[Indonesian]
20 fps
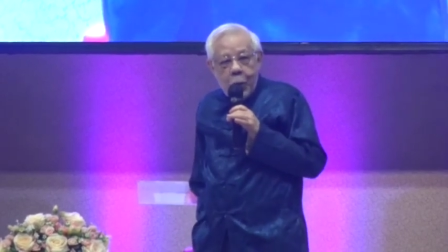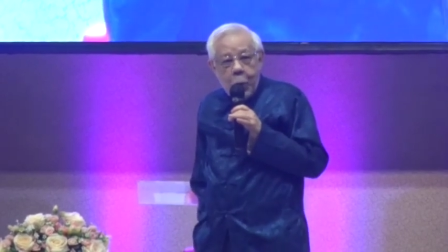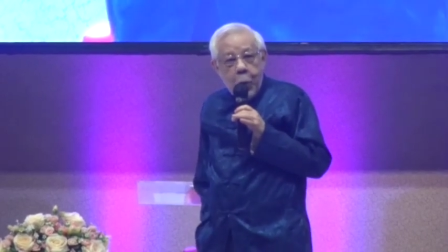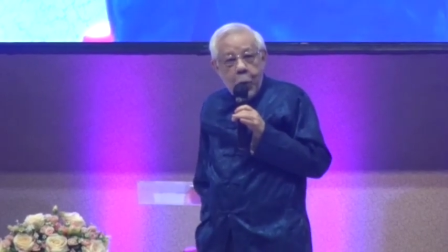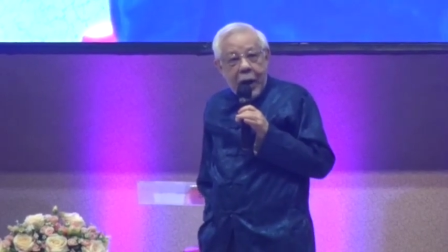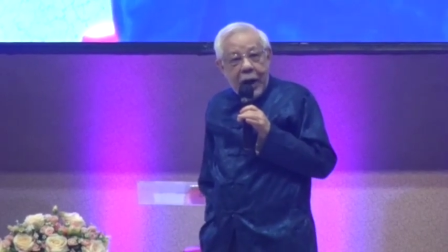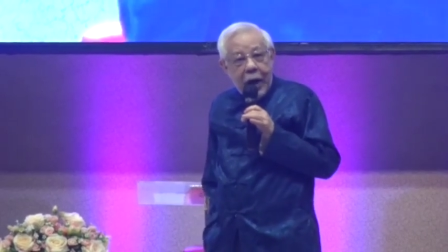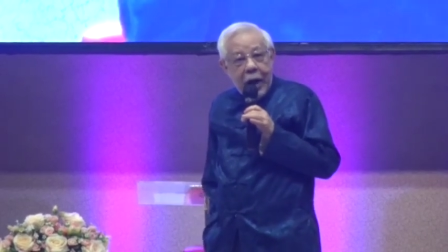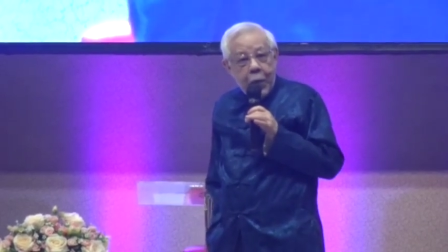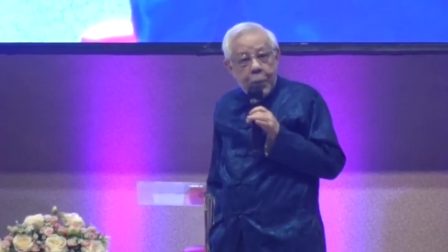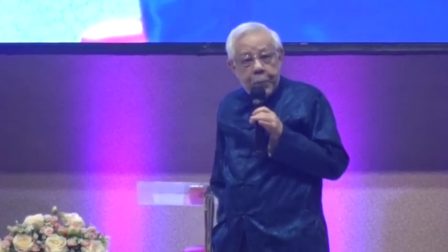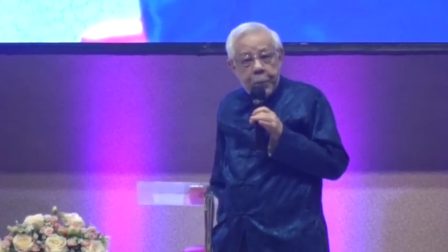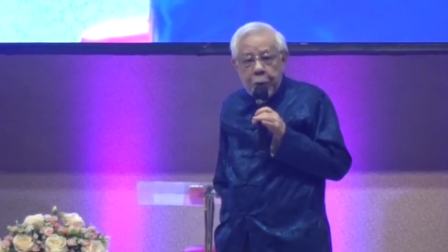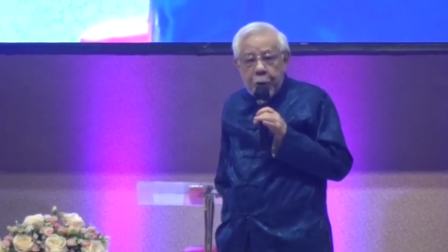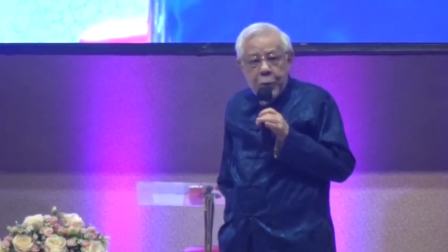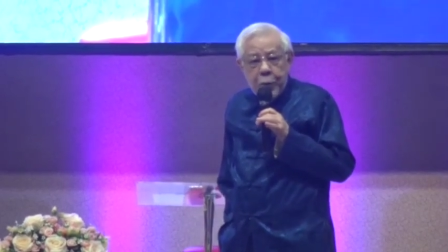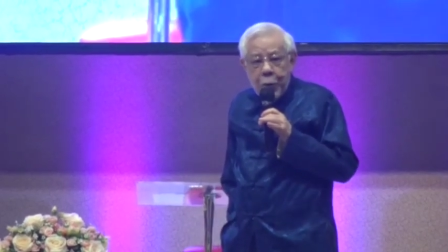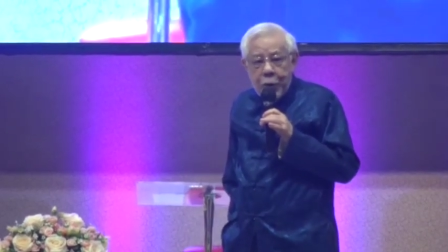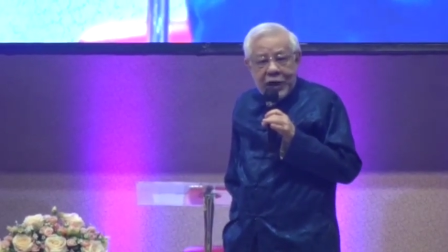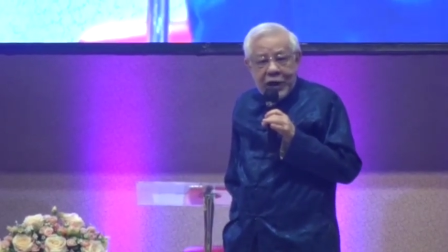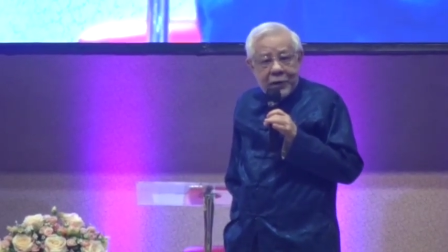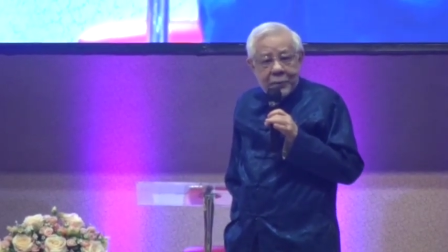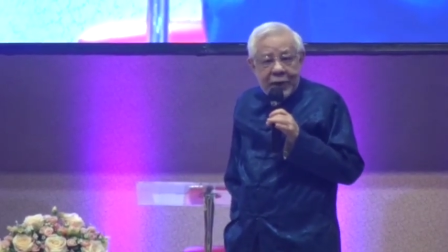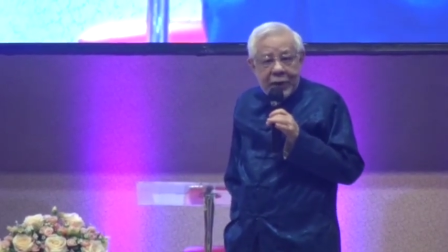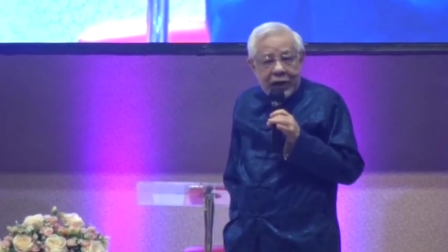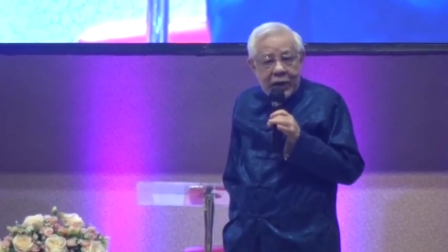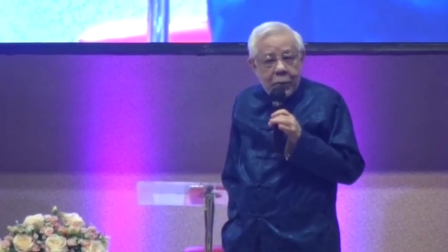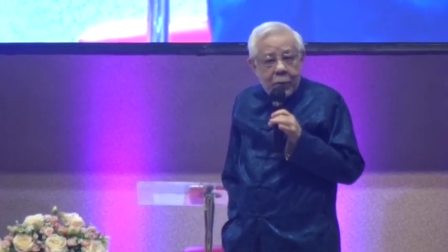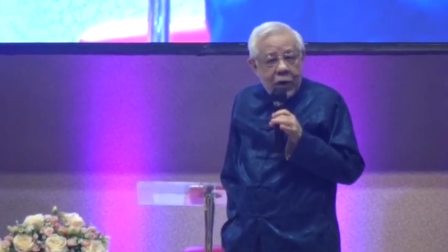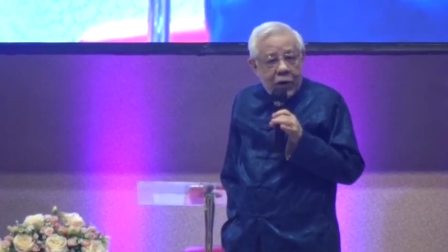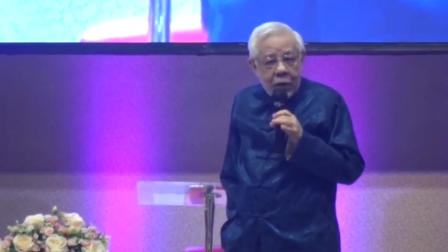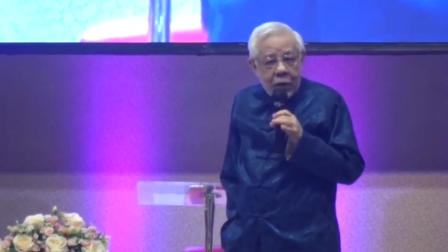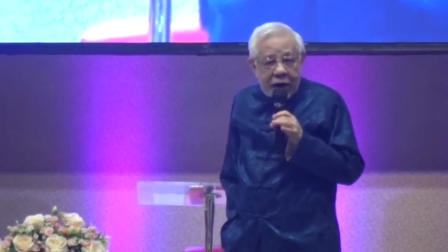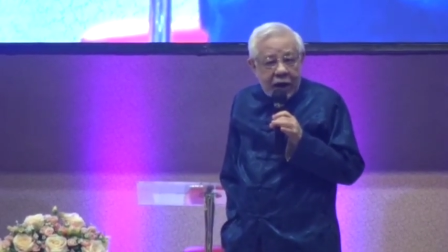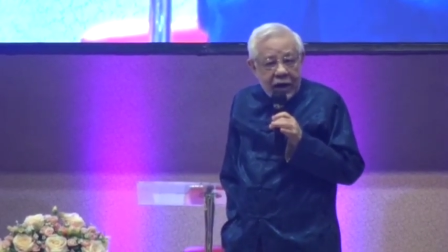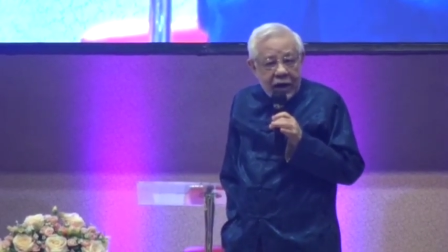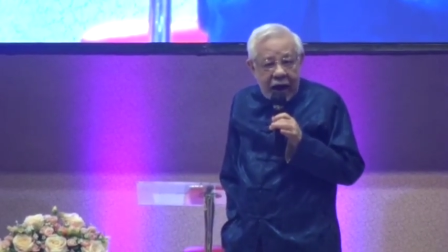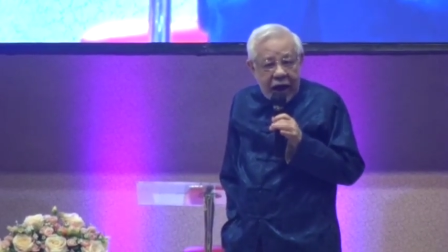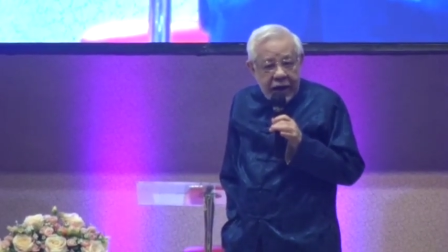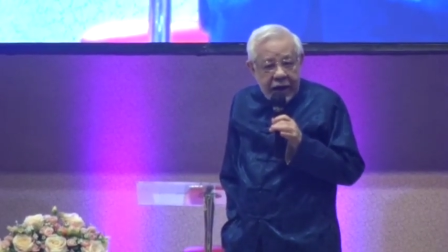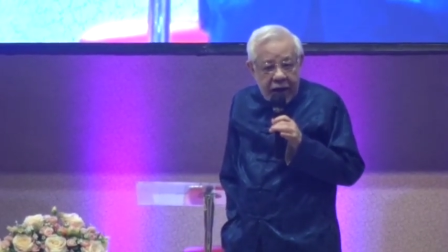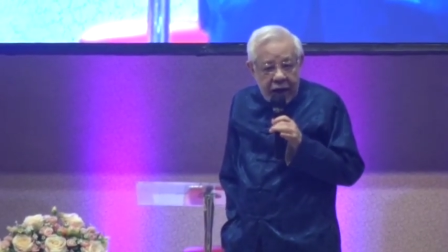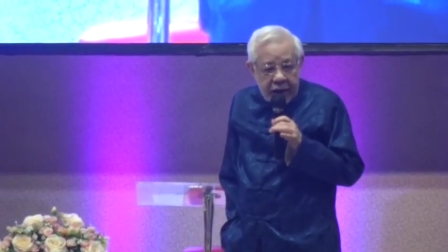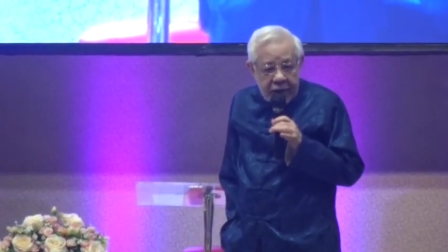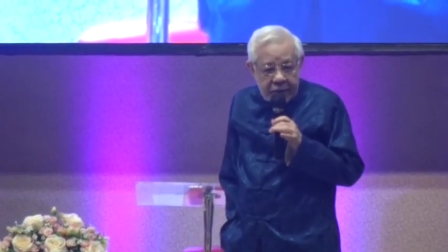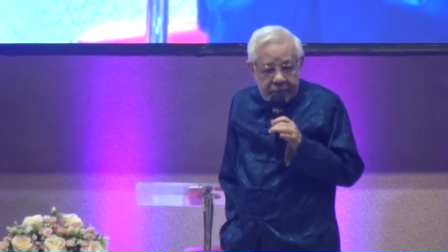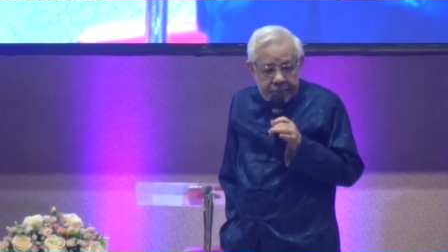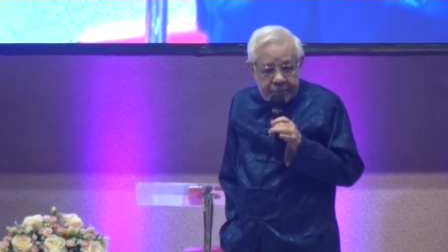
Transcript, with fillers: Walaupun mungkin mereka bukan orang kaya.